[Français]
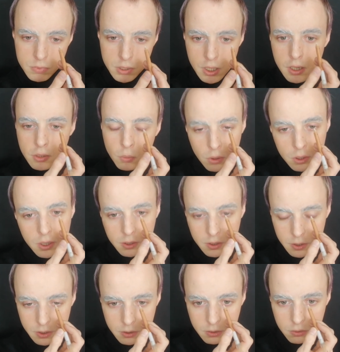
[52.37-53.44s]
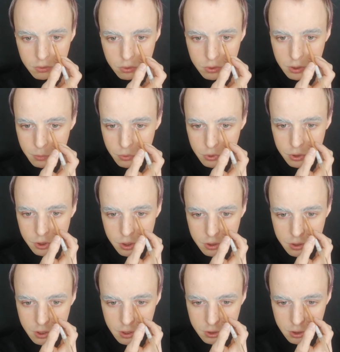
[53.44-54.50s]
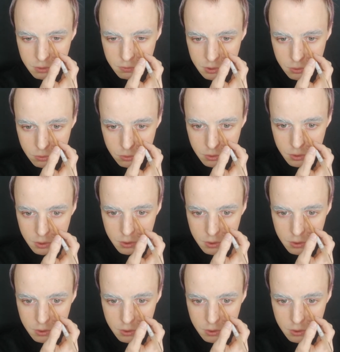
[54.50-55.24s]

peut-être les trois dernières, je sais plus si j'ai dit à chaque vidéo,